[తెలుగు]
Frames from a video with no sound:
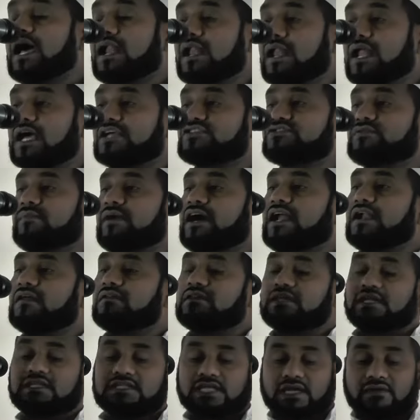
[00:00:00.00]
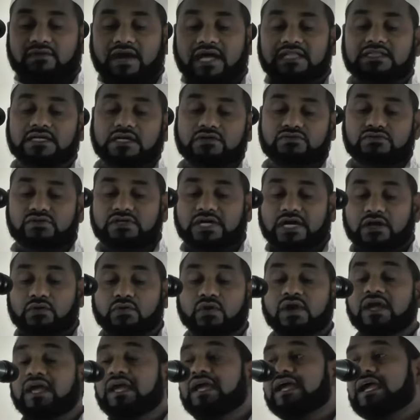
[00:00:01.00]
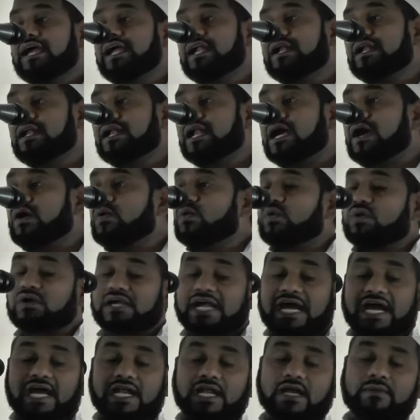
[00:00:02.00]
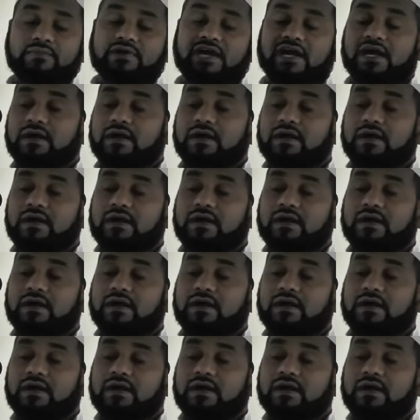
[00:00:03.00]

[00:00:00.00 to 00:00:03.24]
అల్లాహ్ సుభానవతాల తర్వాత అంటున్నాడు ఇన్నహు కానబి